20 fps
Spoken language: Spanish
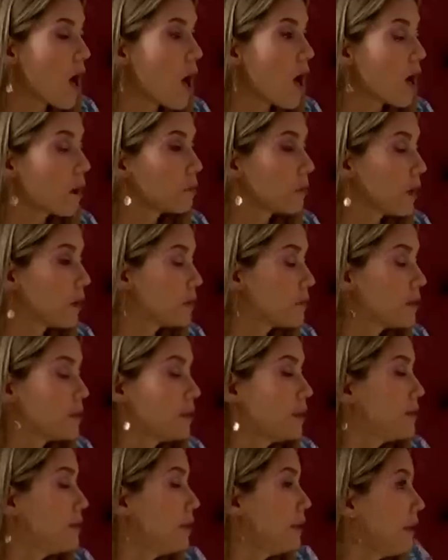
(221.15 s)
Ah,
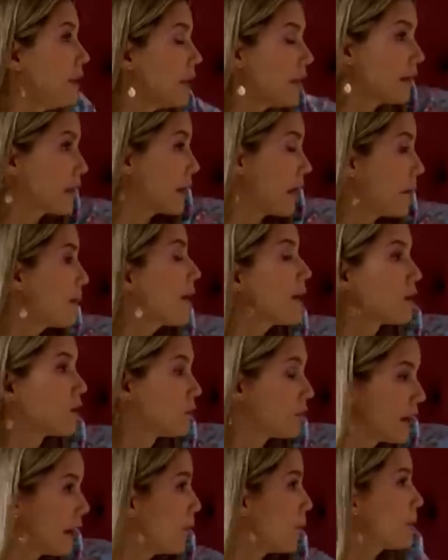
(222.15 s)
dile que ahí
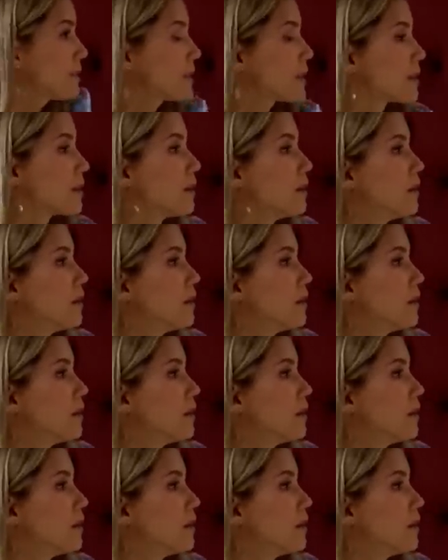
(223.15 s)
bajo, hazlo pasar.